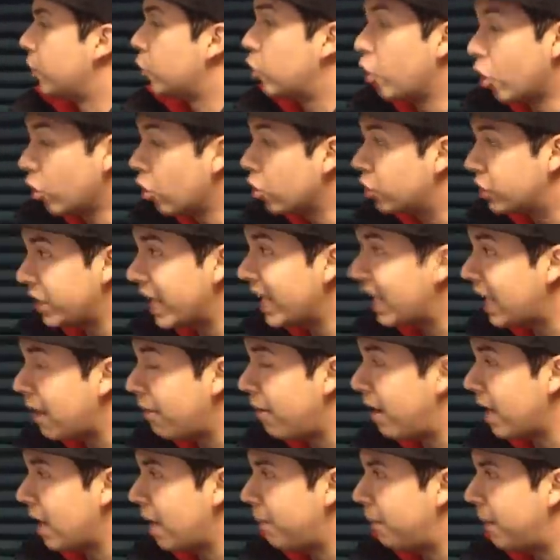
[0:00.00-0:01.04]
Yo no sé qué
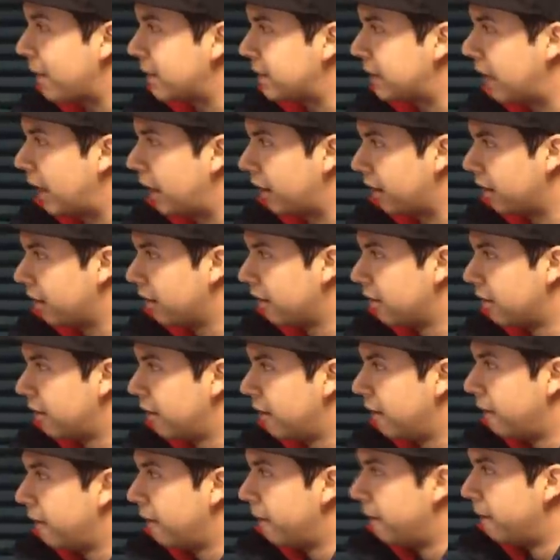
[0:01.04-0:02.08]
vaya a pasar.
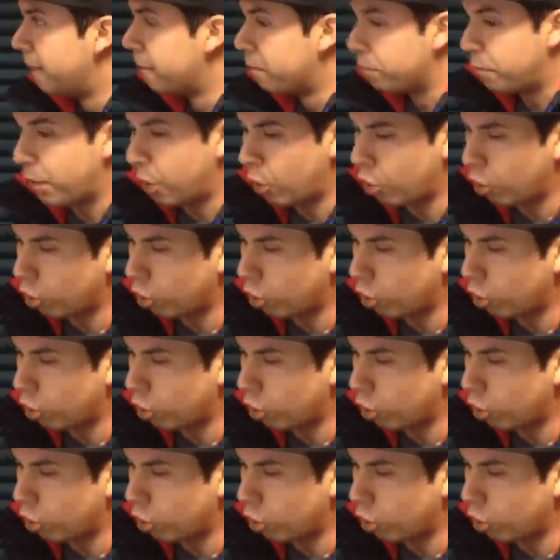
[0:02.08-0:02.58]
Pero